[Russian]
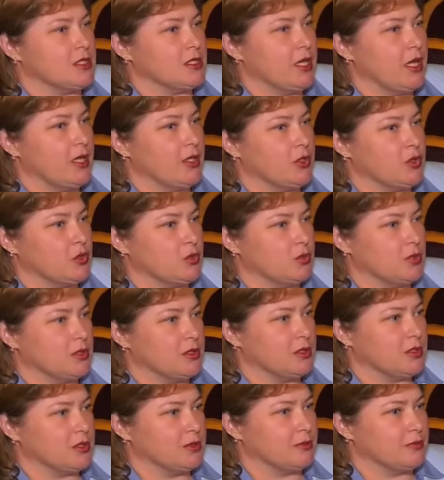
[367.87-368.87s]
знает, но мы
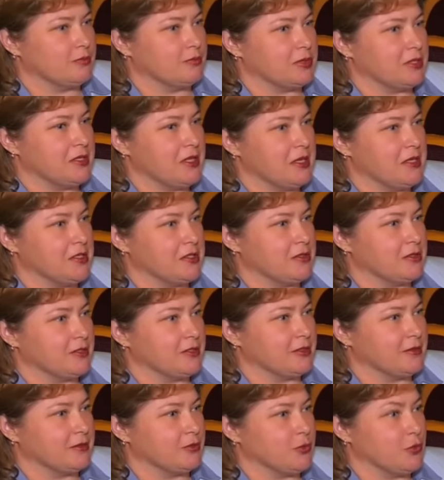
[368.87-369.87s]
даже пытались
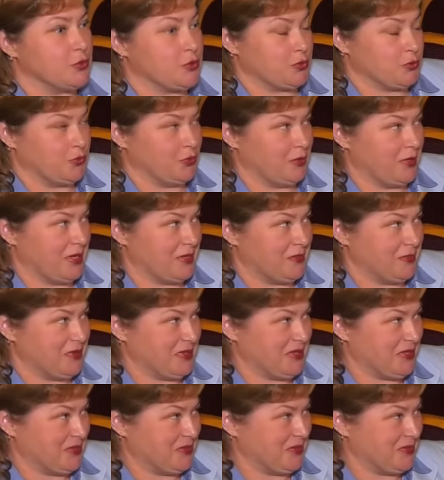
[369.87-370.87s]
ночью гулять по
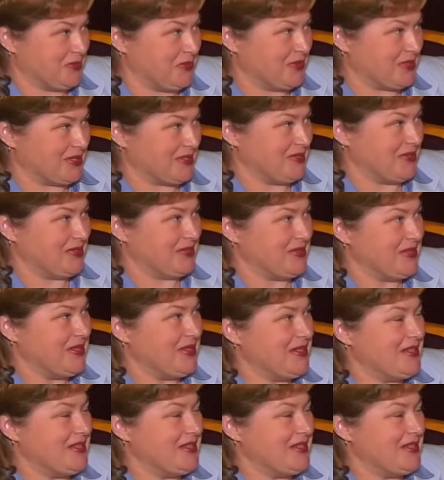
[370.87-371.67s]
этому городу.